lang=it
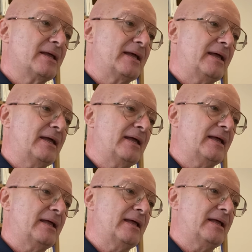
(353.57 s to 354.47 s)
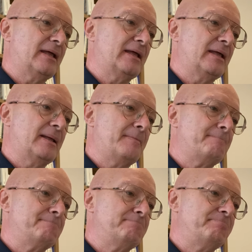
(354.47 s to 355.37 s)

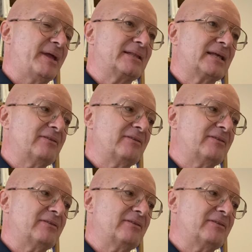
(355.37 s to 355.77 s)
Ehm, mentre